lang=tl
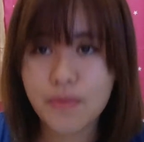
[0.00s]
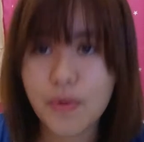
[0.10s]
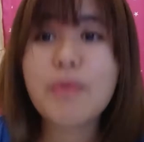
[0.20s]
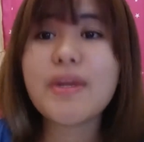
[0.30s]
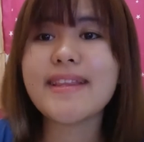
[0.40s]

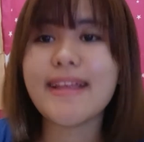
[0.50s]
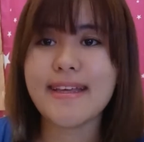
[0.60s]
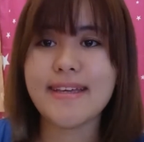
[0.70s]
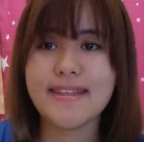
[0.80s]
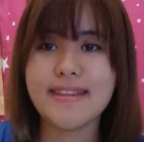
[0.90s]
huwag mo nang
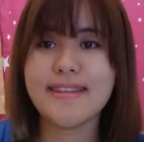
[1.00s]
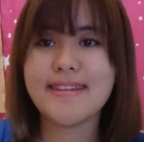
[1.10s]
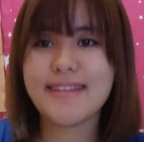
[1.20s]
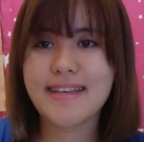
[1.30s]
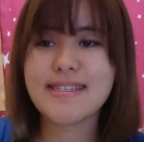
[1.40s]
dalhin.
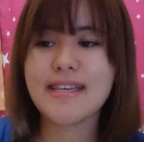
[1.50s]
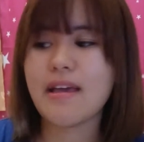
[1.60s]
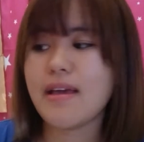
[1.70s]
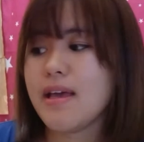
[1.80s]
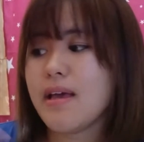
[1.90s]

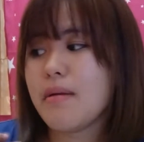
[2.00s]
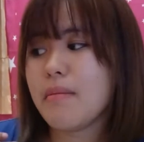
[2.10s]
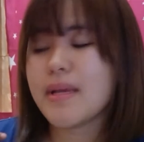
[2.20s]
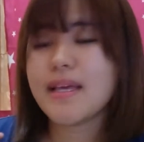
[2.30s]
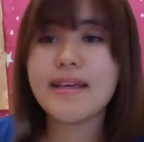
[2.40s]
Kasi
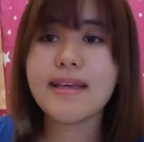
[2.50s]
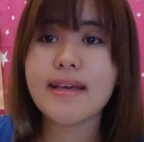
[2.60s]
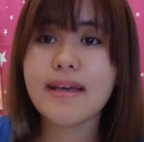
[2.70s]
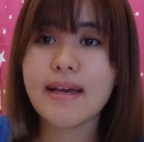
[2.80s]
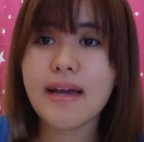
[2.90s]

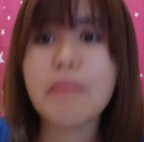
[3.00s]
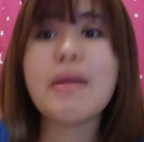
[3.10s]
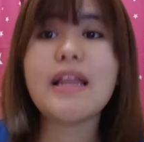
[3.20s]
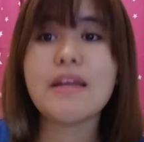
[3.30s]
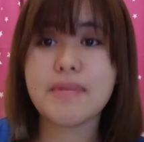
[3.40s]
magiging
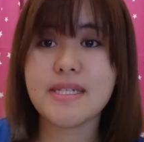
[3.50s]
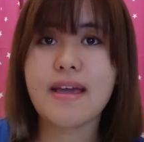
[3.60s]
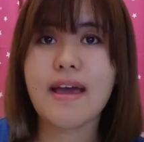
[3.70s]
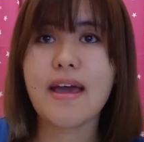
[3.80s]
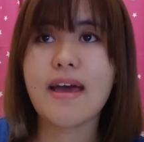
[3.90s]
abala pa
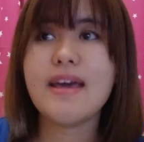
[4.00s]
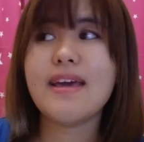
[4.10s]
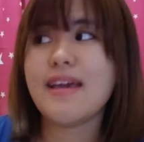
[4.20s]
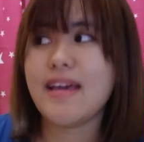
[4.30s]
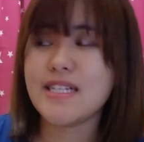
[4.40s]
siya.
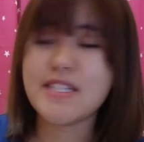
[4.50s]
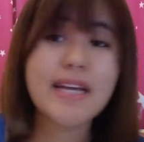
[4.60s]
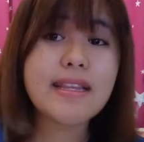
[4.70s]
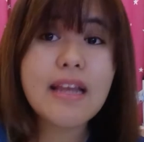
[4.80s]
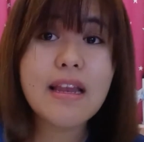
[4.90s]

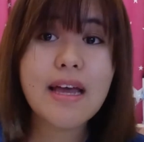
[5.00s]
I-check nila